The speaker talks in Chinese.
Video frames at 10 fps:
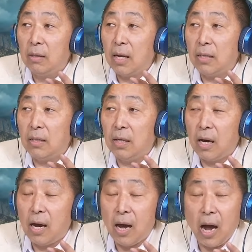那你
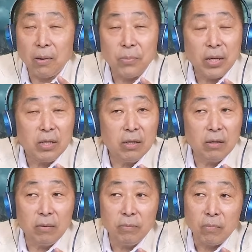哈贝
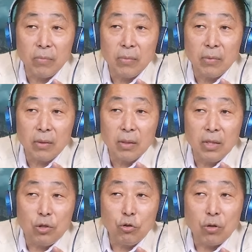克，
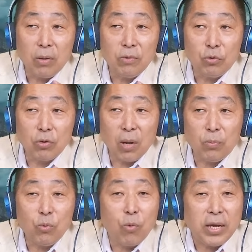你就算就
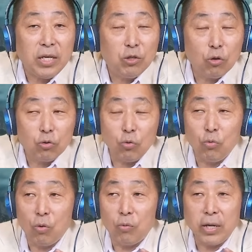算不唯一周
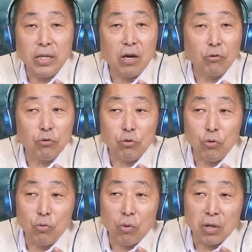中国，唯一高举
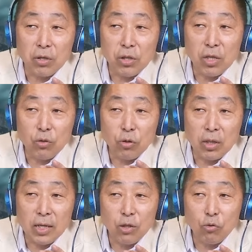中国，可是你说
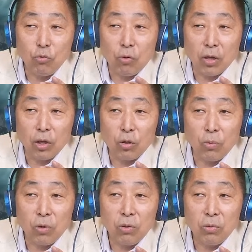你跟中国呢
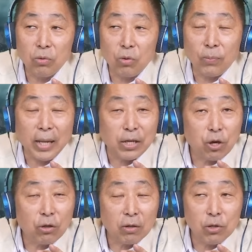都都不打
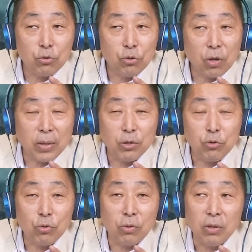交道，连去都没
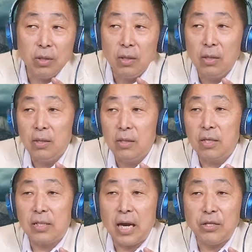去过，
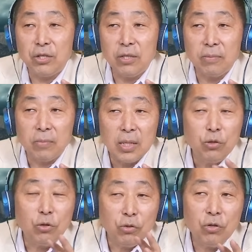这实在是
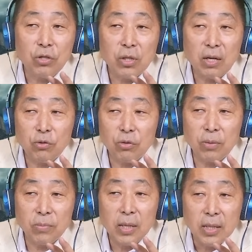你就你就知道，就是
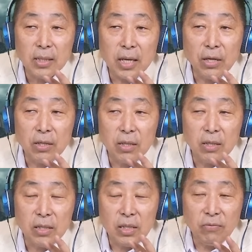说在
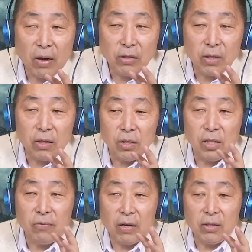西方的
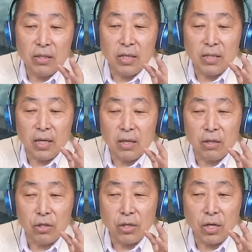西方的这些
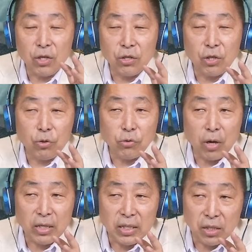的这些政治宣
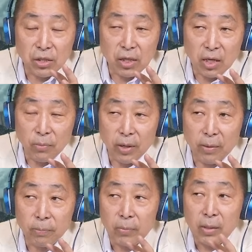传体系里
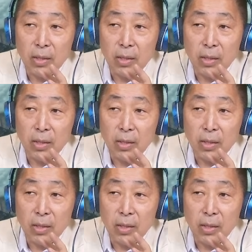面。